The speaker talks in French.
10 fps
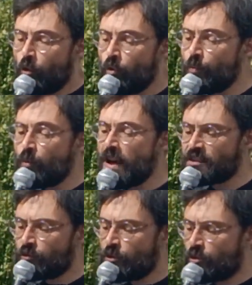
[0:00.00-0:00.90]
où
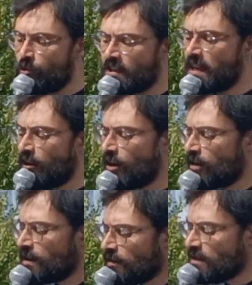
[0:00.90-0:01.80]
boite le conquérant
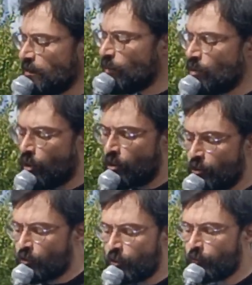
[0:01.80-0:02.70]
Timour au
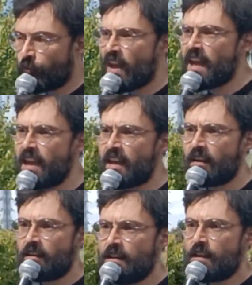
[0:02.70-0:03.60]
nom de fer,